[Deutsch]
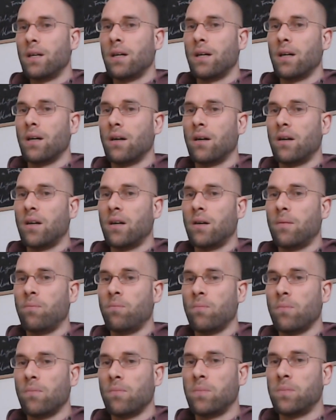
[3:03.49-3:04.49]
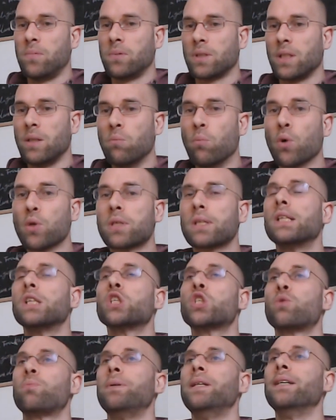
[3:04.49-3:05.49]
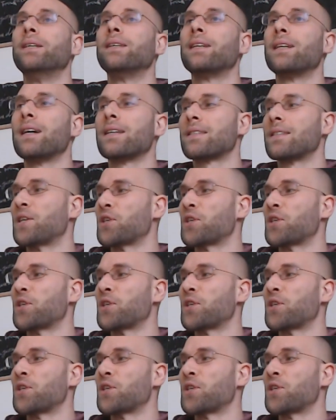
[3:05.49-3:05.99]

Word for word: ähm, die Muskeln spielen lassen.